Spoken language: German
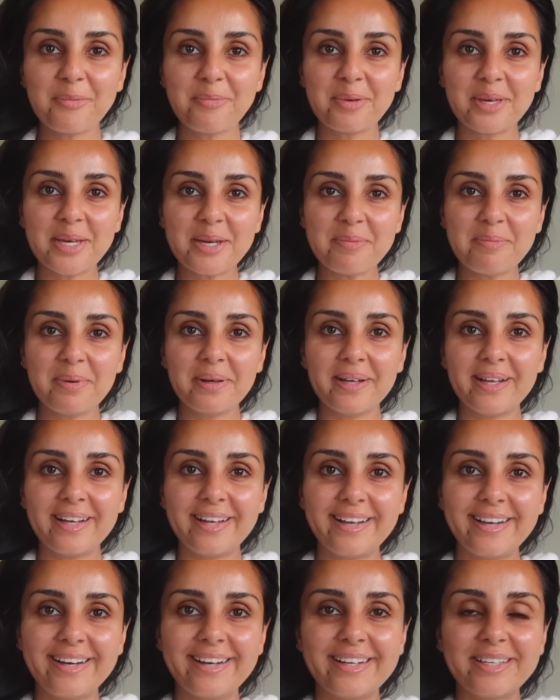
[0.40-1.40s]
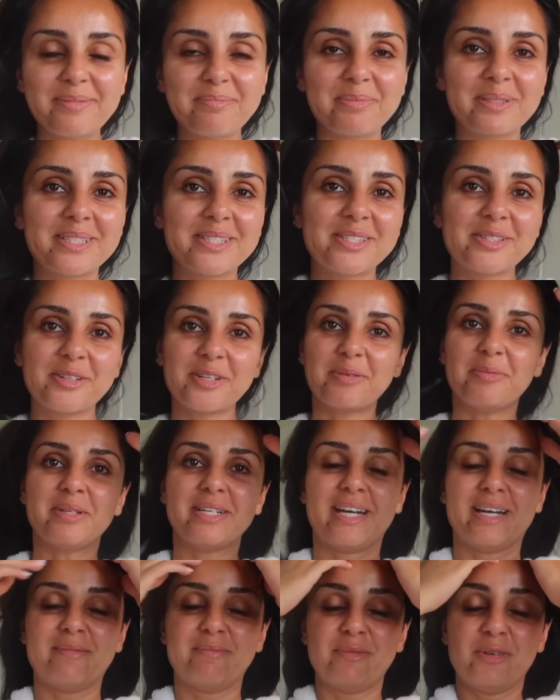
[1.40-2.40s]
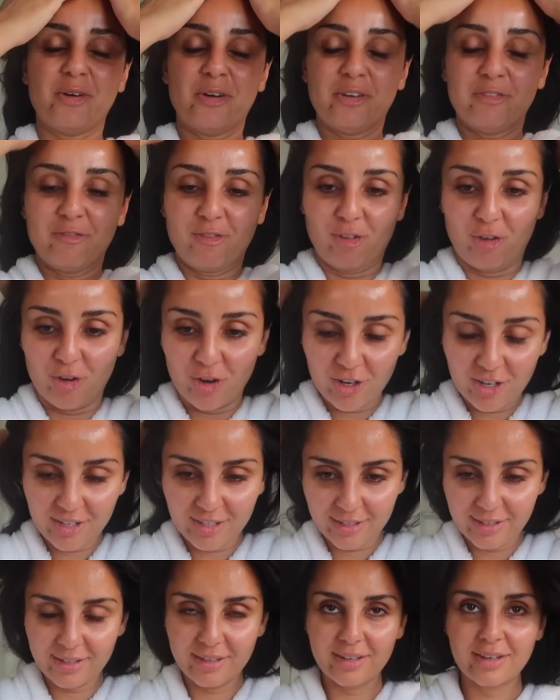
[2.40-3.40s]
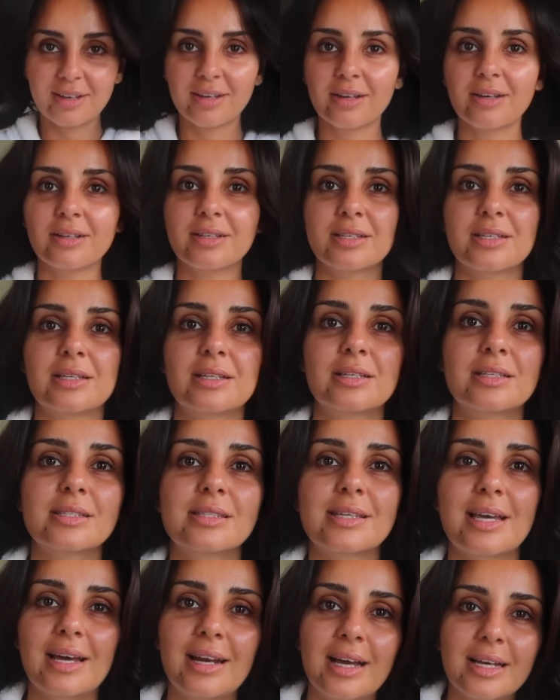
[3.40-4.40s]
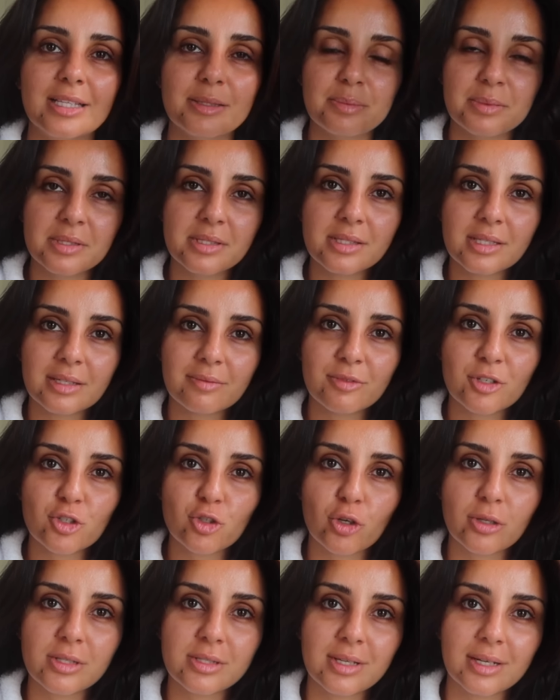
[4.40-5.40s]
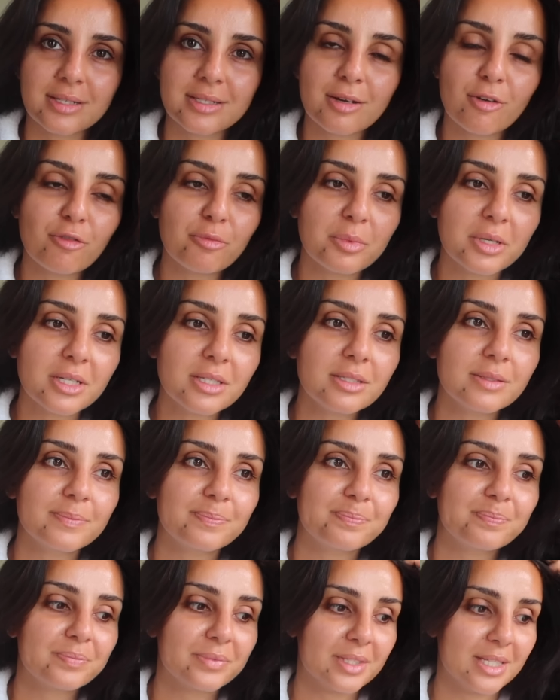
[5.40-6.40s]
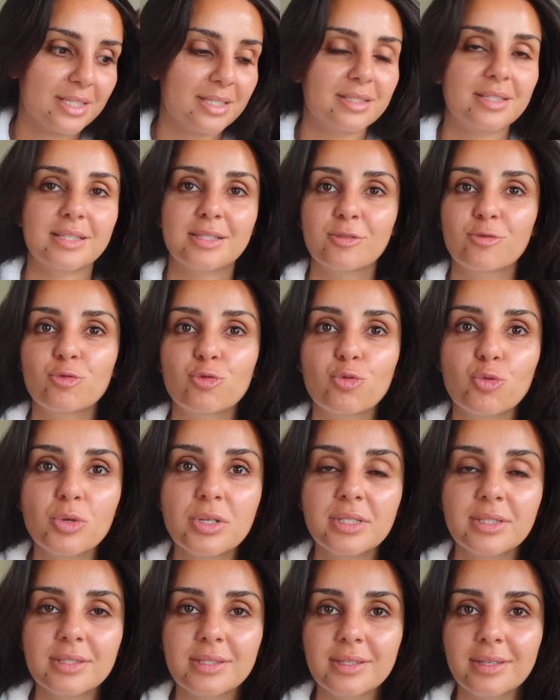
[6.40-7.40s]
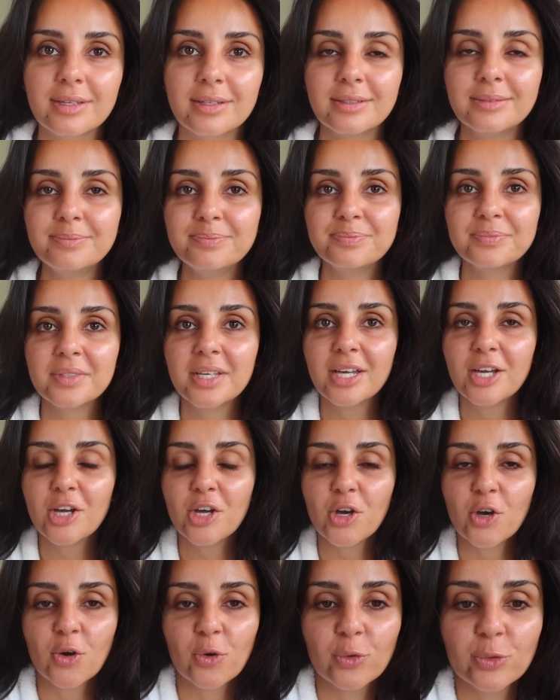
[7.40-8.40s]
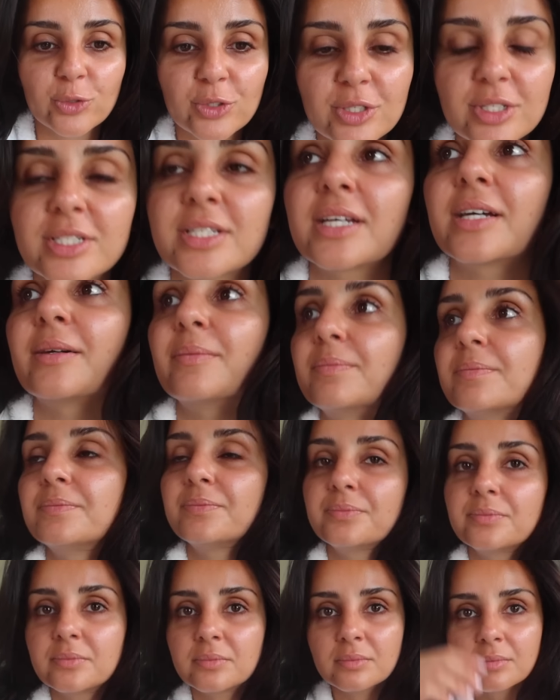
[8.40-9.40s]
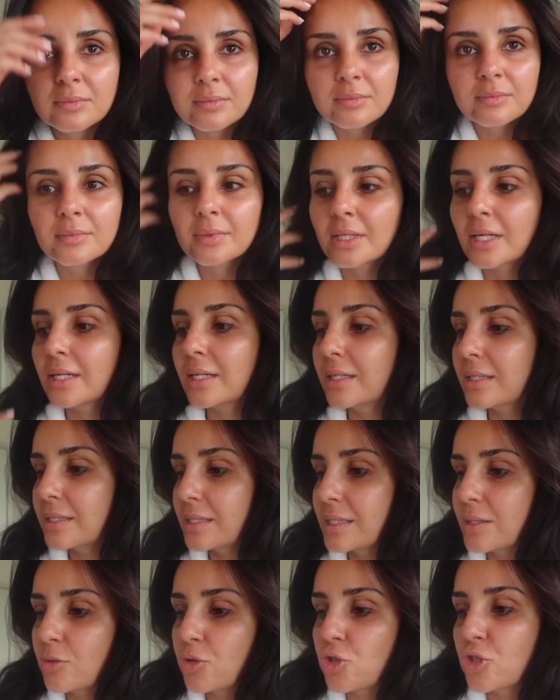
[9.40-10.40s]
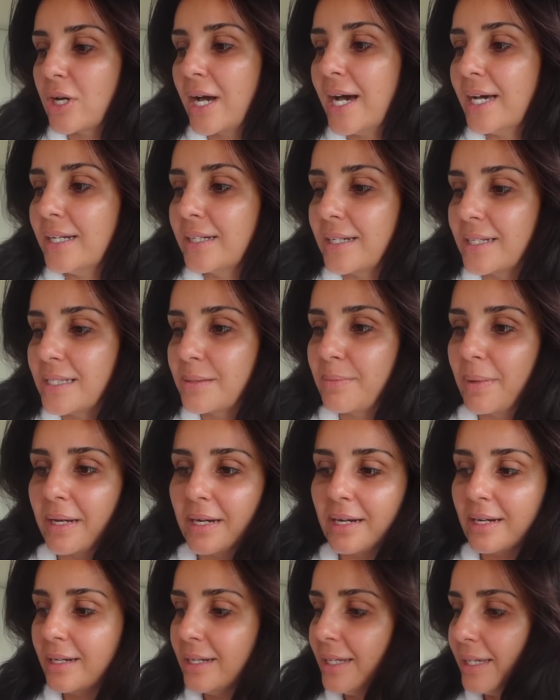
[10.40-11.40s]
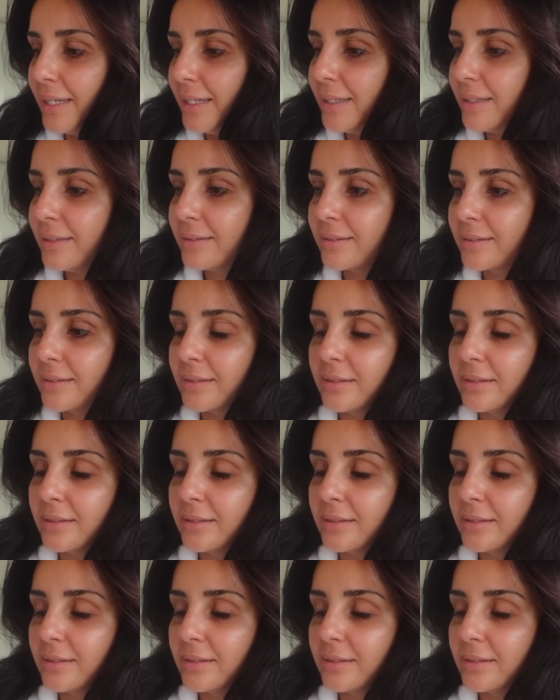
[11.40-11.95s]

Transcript: people, ich bin zurück mit einem neuen Vlog. Skala 1 bis 10, wie stolz seid ihr auf mich, dass ich das so durchziehe? Und ähm, so schade, dass mein Licht